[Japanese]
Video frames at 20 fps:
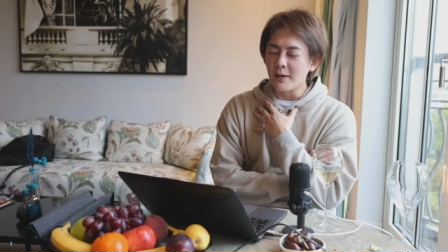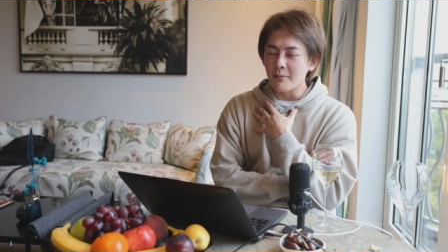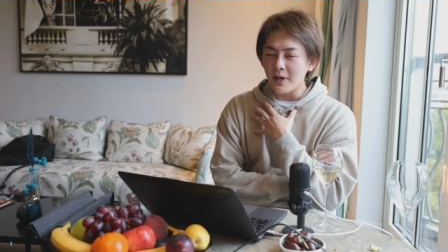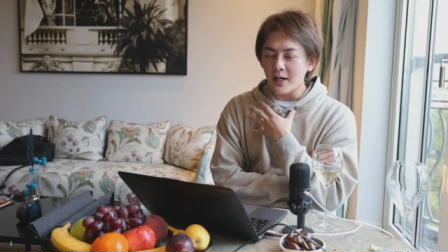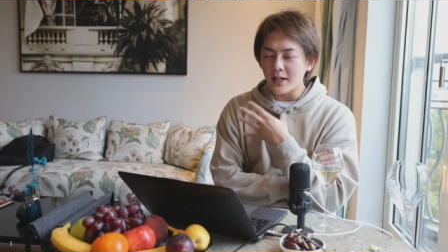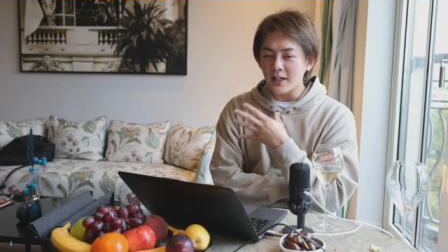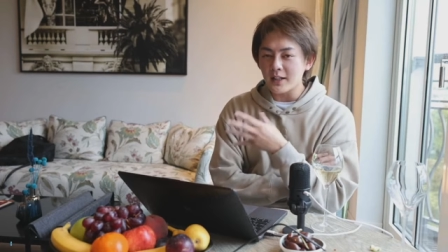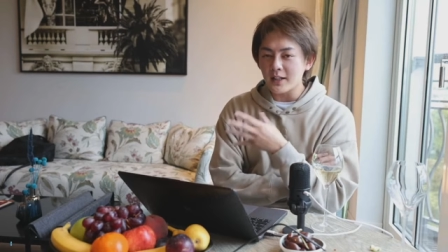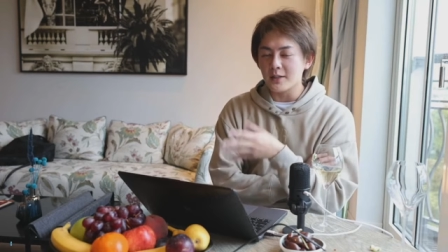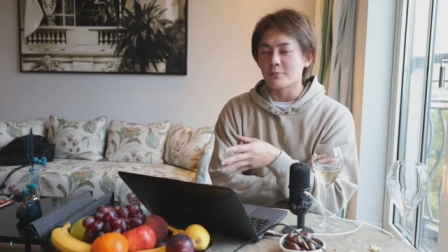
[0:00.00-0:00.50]

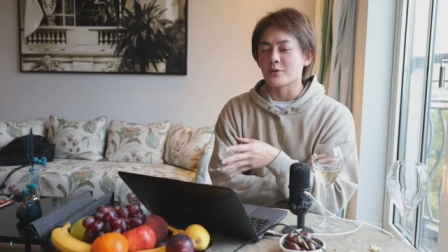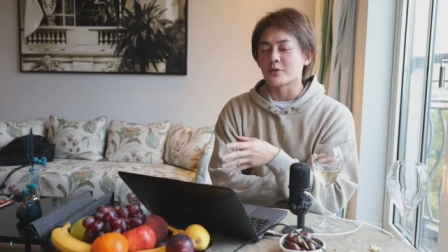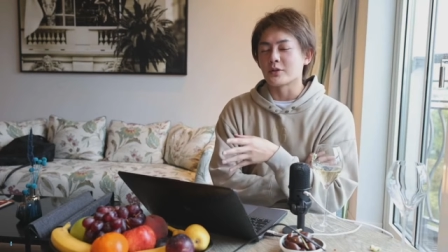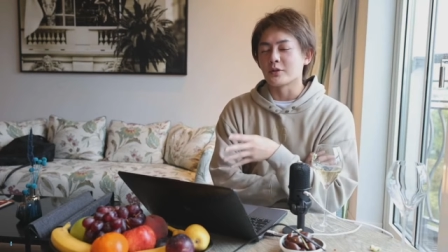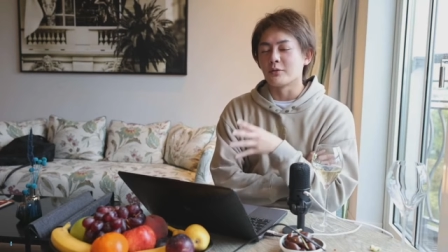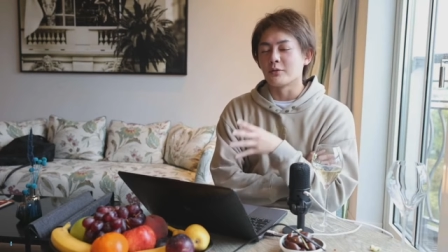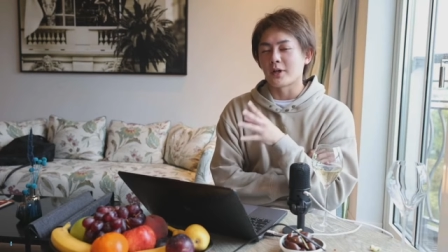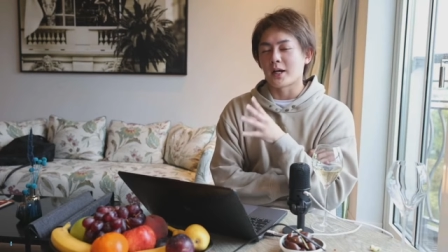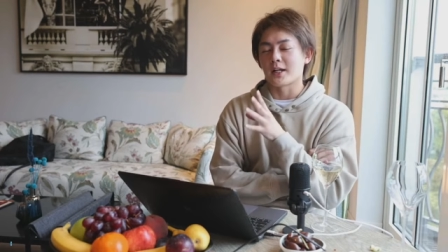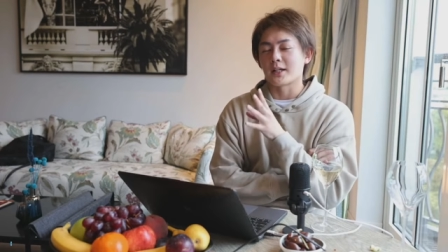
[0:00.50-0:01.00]
まりにも
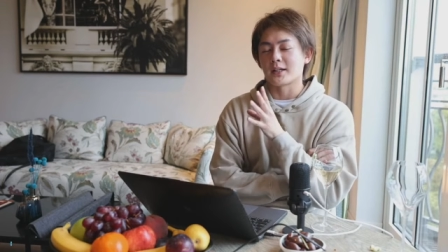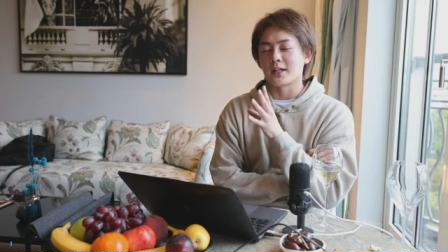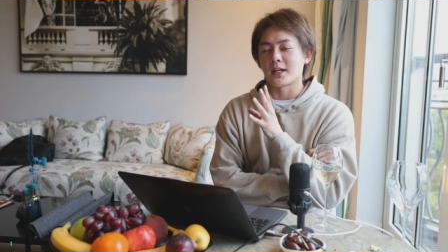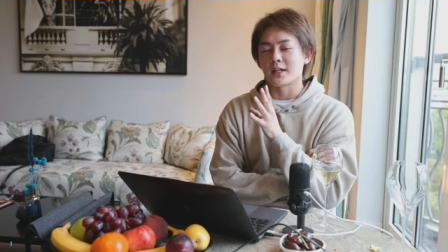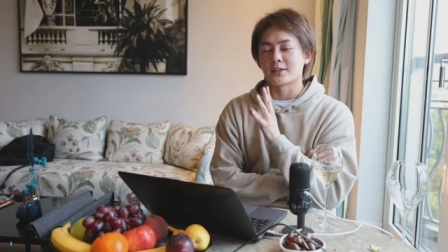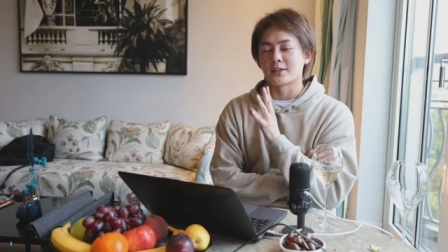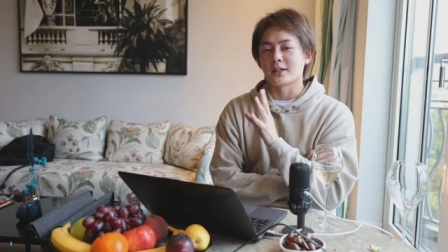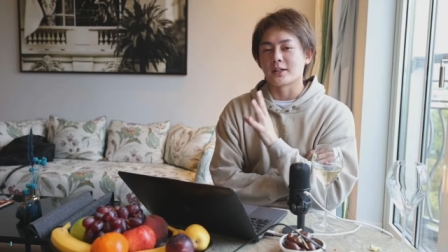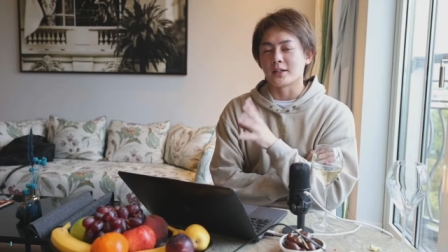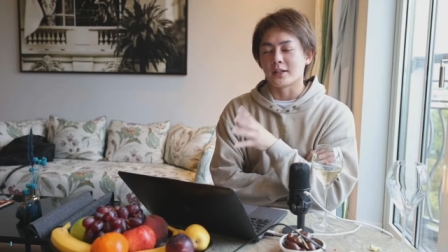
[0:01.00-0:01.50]
衝撃的
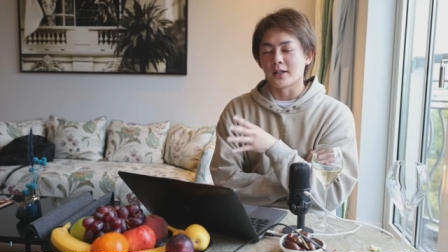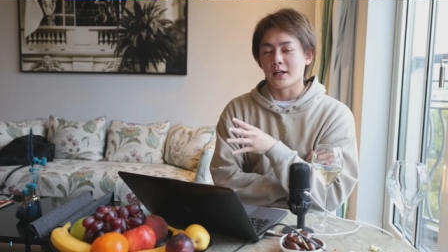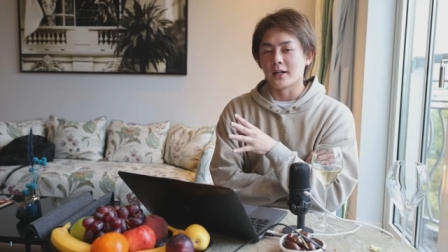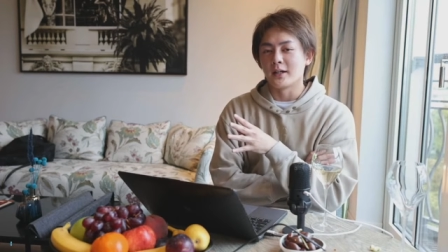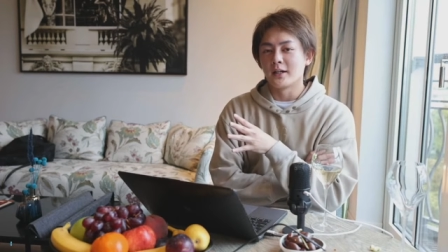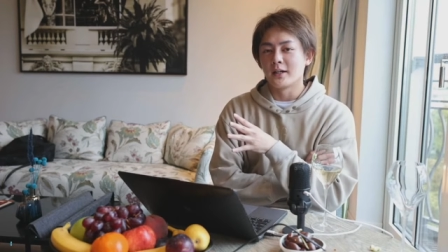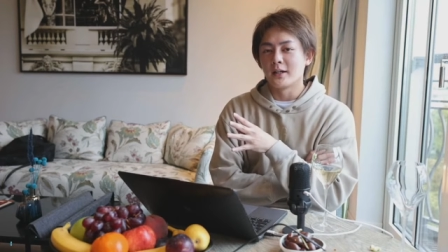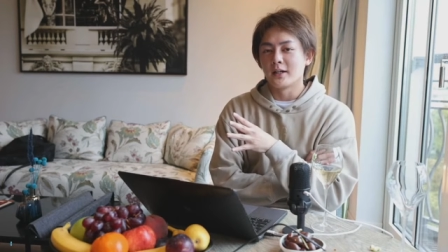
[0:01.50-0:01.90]
すぎて、